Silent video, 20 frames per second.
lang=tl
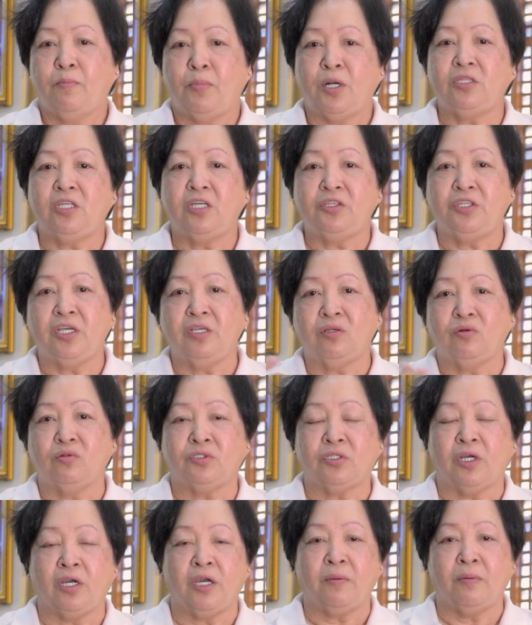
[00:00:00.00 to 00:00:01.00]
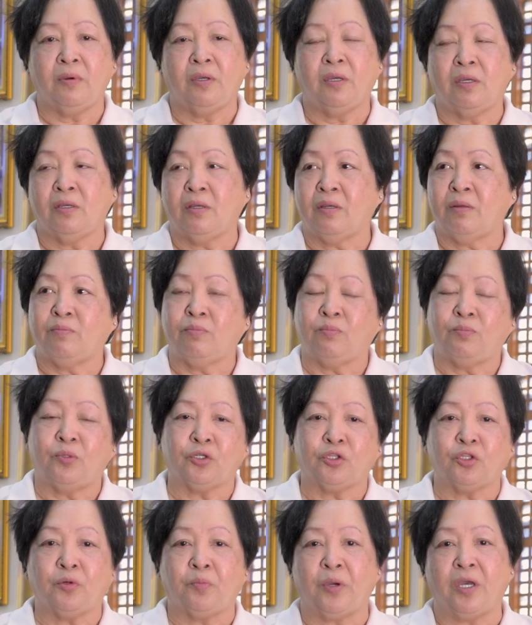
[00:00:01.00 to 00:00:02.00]
Pagdating ko sa eh,
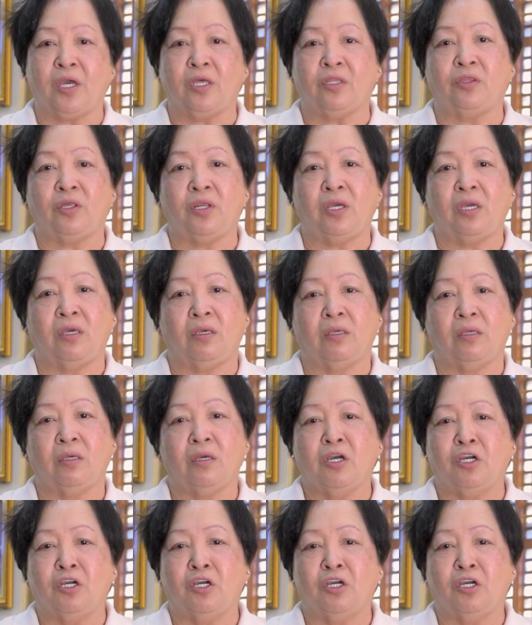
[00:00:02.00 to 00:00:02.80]
port of entry,